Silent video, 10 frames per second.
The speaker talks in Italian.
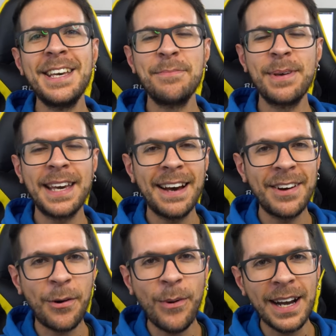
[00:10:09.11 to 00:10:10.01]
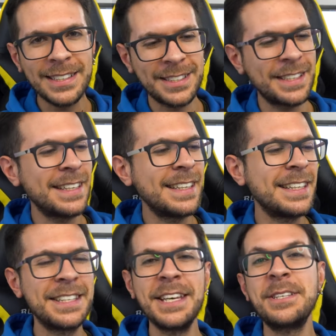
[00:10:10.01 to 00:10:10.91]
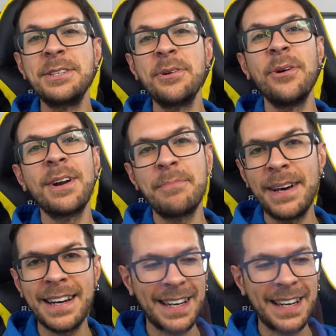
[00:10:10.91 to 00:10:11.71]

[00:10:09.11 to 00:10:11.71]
impiegava quasi 10 10 ore per